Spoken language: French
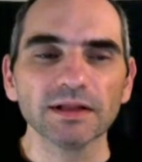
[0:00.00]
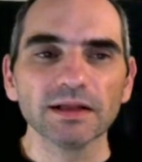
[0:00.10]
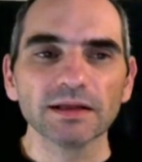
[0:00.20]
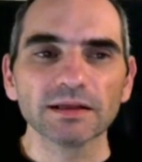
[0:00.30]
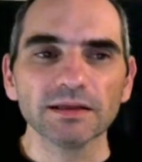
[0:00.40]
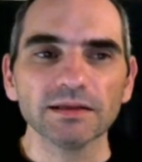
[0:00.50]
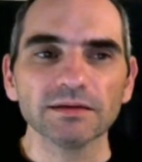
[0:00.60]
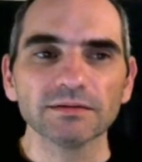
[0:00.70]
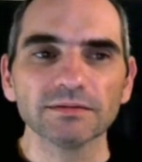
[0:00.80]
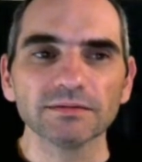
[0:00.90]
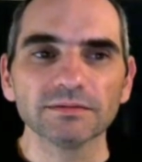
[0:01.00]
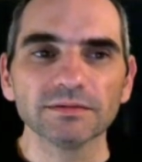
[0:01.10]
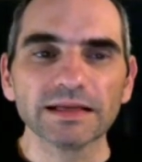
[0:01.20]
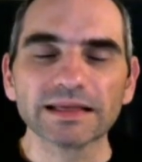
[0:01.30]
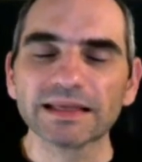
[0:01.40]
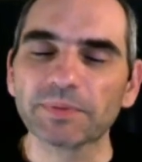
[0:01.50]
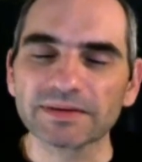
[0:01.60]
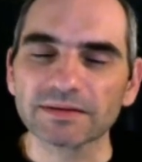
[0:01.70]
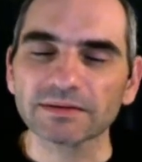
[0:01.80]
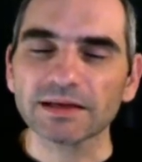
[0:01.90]
qui, euh, qui
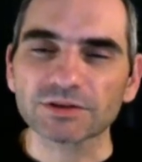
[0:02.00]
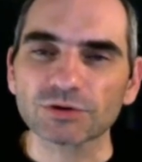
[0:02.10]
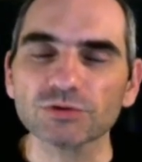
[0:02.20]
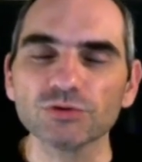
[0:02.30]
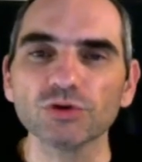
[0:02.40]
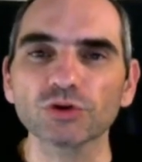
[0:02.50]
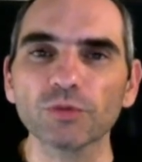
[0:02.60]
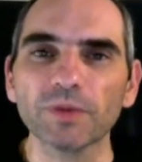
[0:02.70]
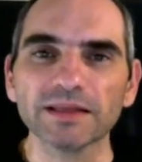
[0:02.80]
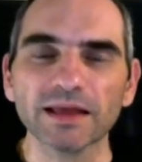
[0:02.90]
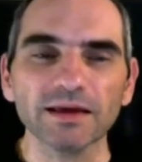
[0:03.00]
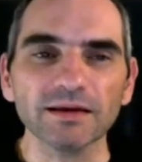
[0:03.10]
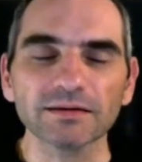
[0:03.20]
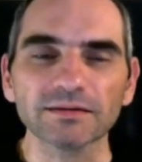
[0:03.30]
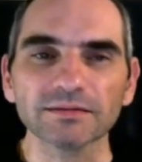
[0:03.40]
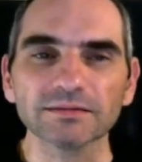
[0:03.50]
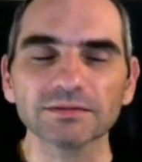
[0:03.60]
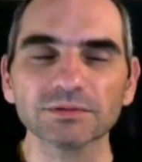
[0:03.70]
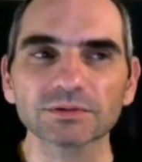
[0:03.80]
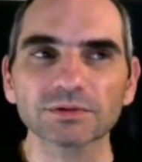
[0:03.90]
présentent les choses d'une autre manière.
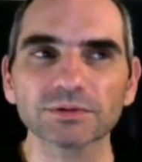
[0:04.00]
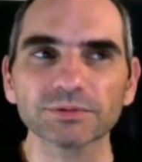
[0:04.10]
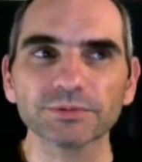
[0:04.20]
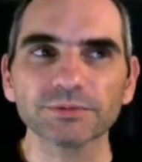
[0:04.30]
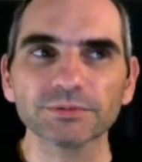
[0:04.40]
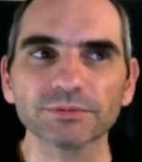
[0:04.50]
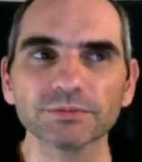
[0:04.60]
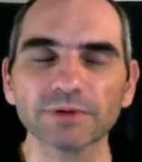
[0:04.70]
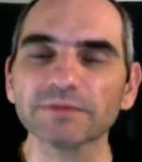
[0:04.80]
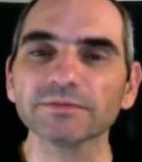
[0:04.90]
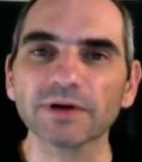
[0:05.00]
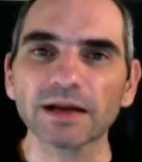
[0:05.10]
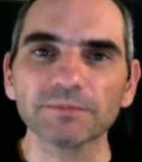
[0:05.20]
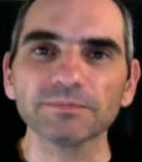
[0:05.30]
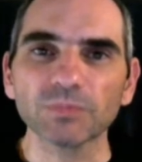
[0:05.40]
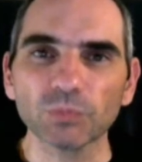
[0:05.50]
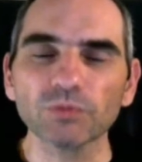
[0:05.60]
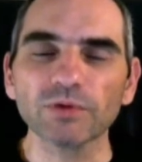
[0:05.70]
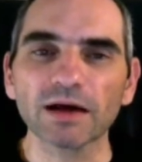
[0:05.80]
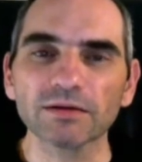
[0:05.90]
Donc, ouais, voilà.
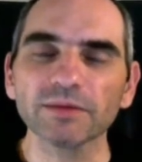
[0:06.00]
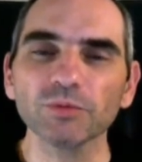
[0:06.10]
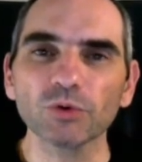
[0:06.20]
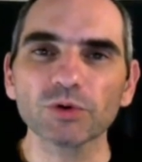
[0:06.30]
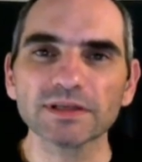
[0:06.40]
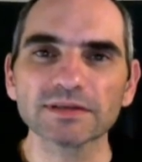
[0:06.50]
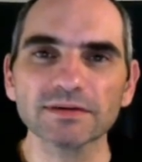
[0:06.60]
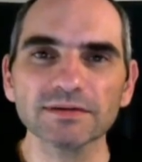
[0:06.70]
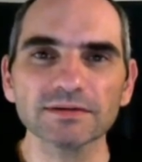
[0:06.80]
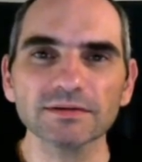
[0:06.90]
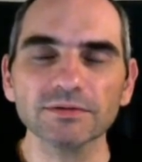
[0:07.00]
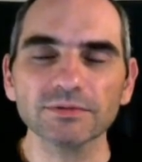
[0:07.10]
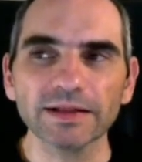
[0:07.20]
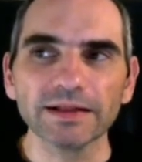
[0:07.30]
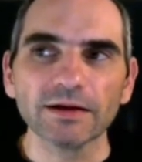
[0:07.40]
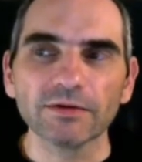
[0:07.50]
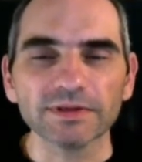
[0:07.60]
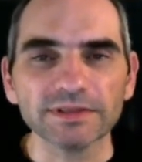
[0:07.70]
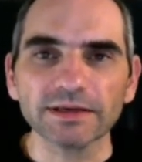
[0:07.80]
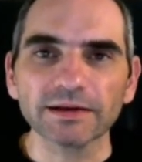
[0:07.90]
Donc, voilà, en termes de reconnaissance, on va
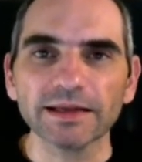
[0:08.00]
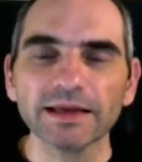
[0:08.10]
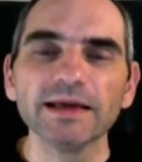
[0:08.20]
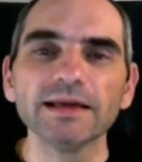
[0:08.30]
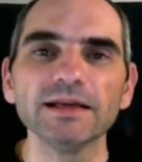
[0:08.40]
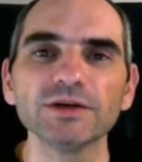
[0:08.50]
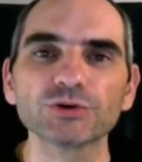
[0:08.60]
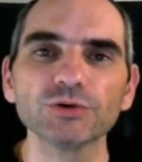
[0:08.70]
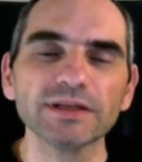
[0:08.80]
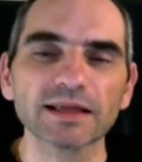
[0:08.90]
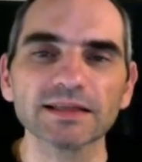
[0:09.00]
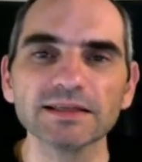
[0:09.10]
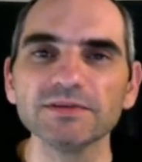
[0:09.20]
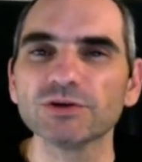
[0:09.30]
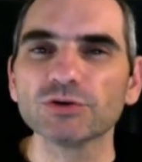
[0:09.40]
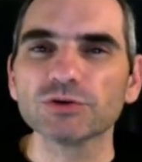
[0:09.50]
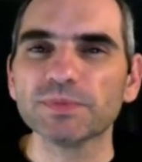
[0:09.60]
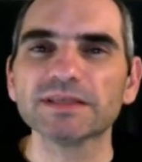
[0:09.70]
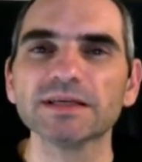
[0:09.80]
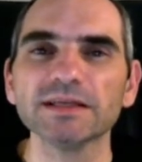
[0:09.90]
dire les, jeux alternatifs, les jeux
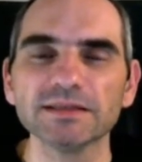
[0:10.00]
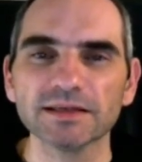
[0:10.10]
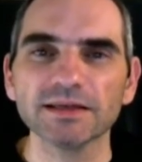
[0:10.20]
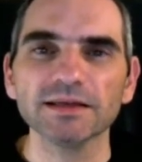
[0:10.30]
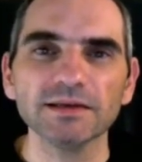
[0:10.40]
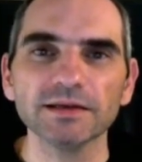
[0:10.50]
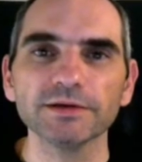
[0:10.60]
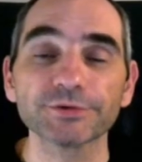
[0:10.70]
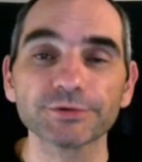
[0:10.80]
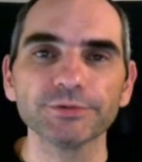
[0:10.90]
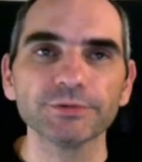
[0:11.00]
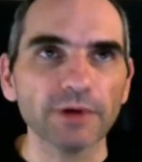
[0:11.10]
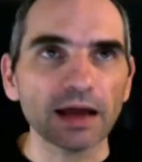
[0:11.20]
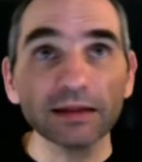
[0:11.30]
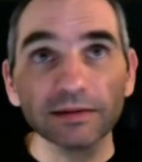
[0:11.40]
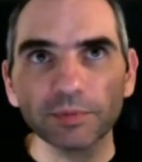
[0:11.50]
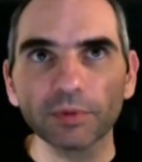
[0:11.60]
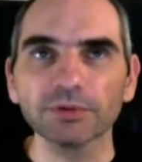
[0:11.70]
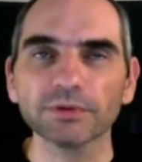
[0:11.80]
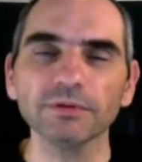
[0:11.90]
spécialisés, les jeux
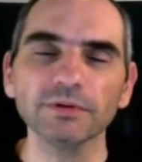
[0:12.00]
indépendants.